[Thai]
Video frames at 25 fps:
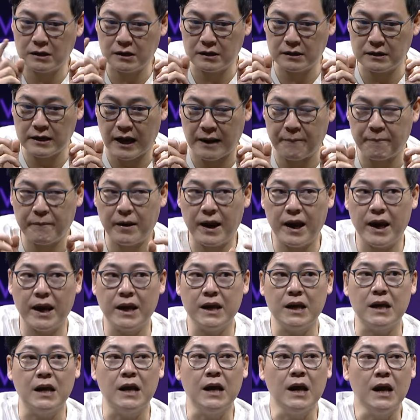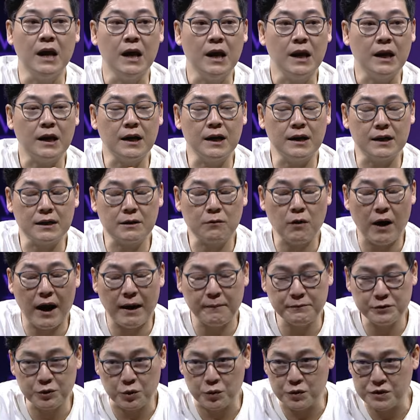ทำให้เกิดความ
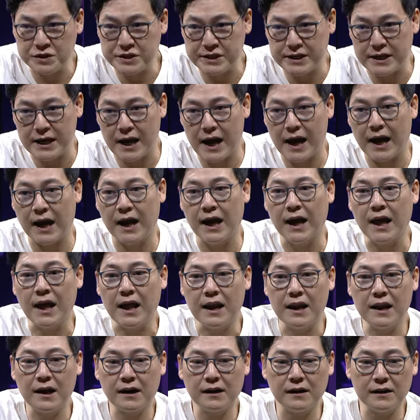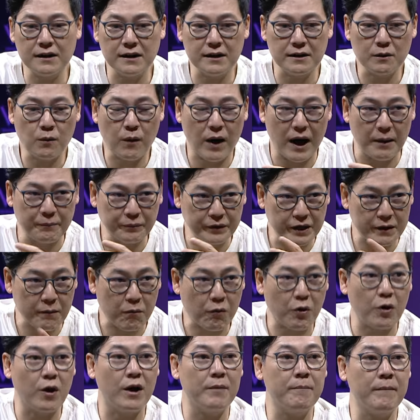สูญเสีย และก็เกิดความเดือด
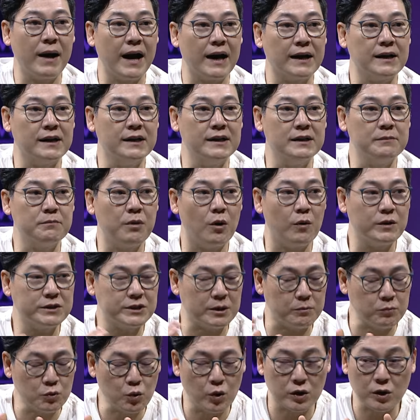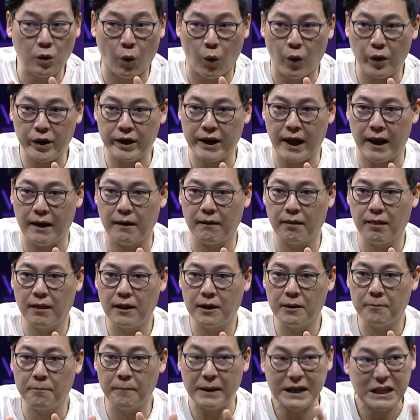ร้อนมากขึ้น เพราะว่าจำนวนคนเนี่ย
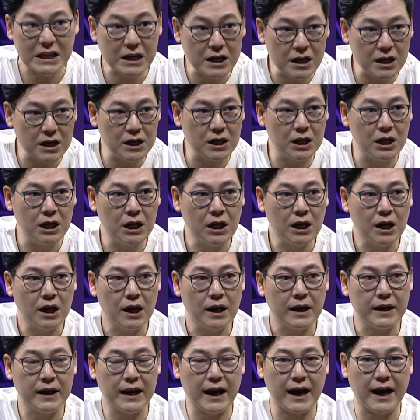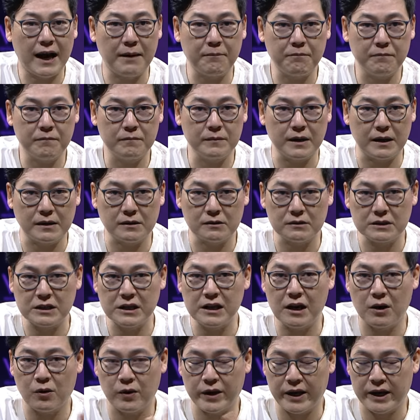มันเยอะนะครับอย่างที่
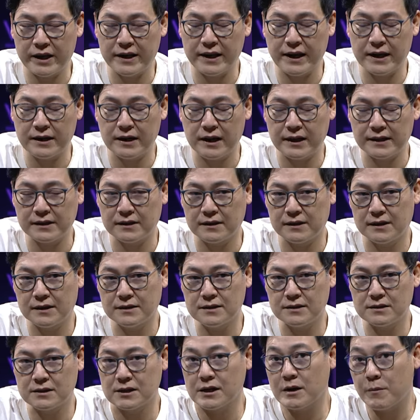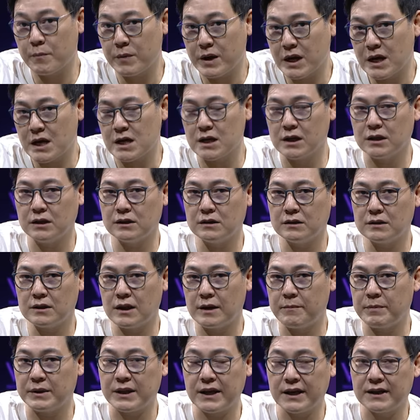เราเห็นในในตอนสึนามิใน
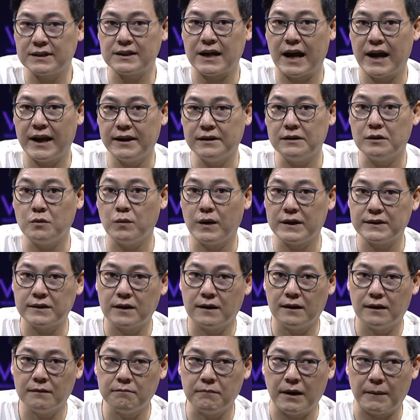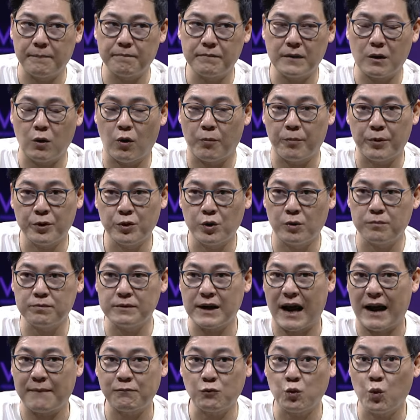ประเทศไทยหรือว่าตอนแบบอพยพ
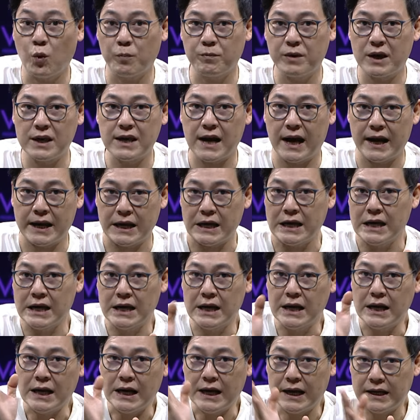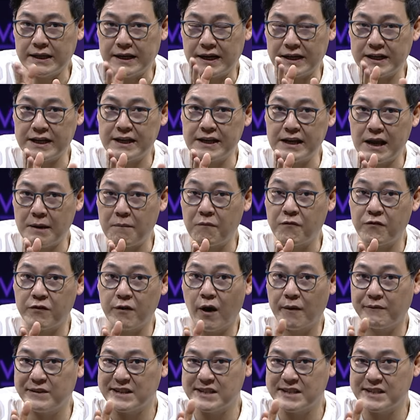น้ำท่วมใหญ่ ๆ อย่างนี้เนี่ย for the